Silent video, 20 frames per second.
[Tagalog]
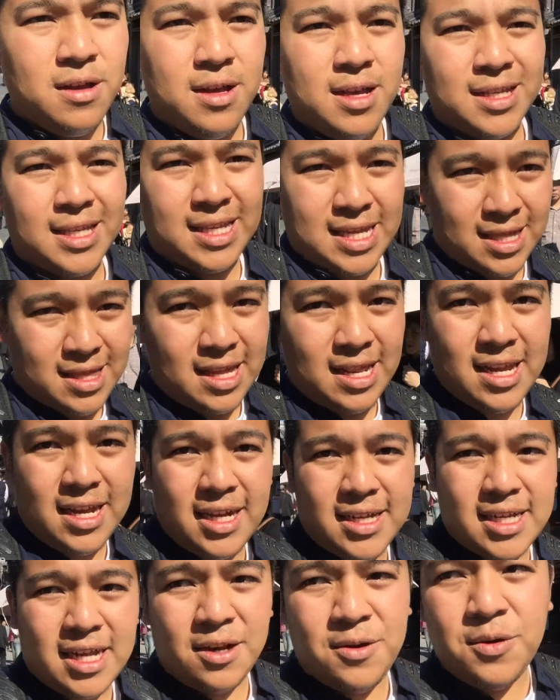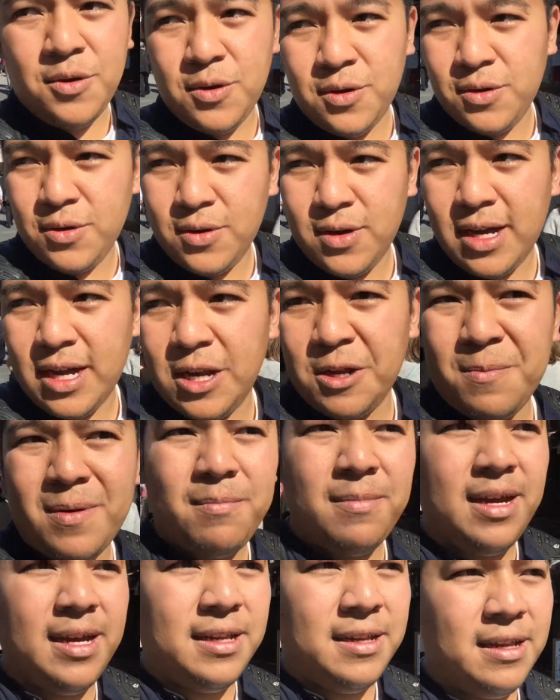sikat talaga siya nung ano pa
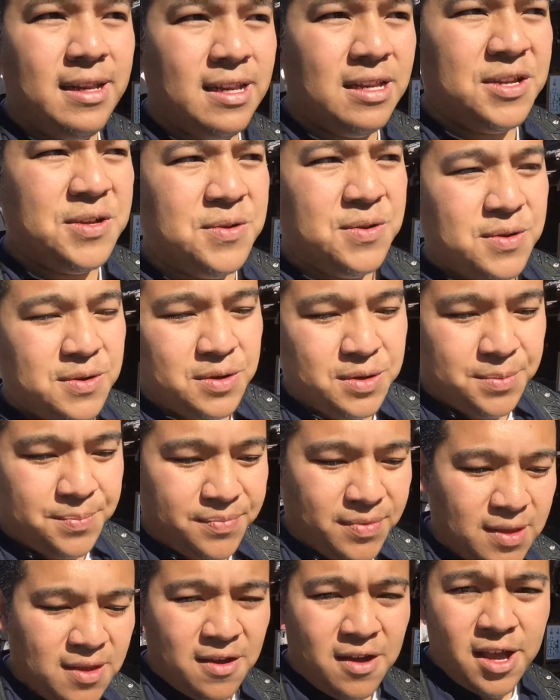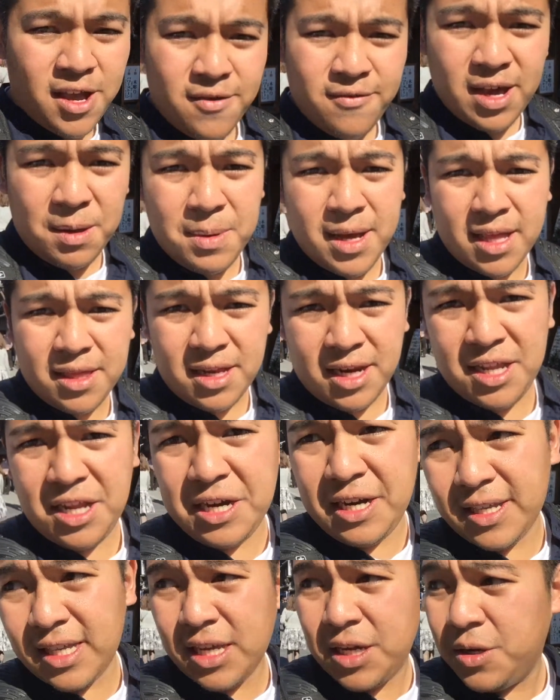man nung 500
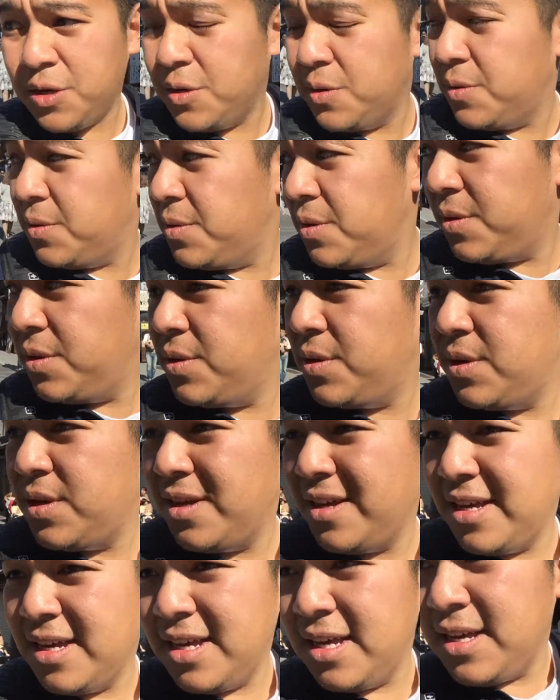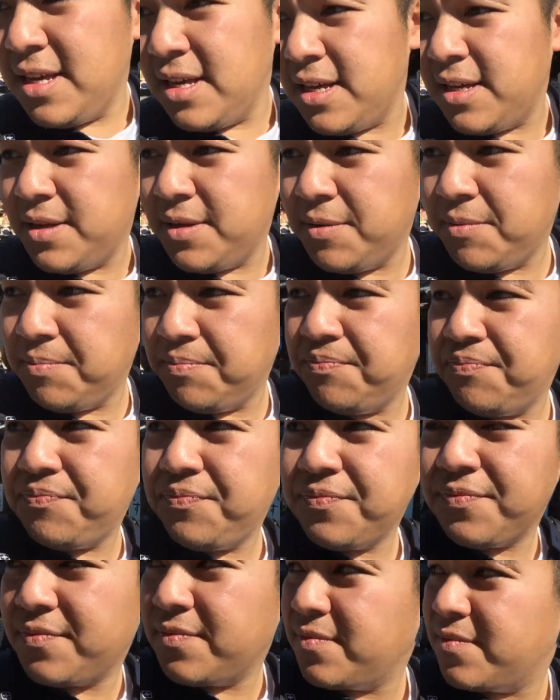years ago if we find it
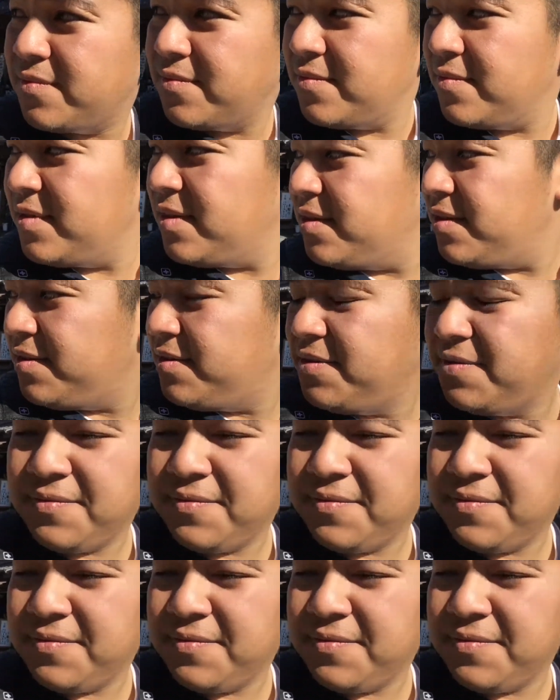so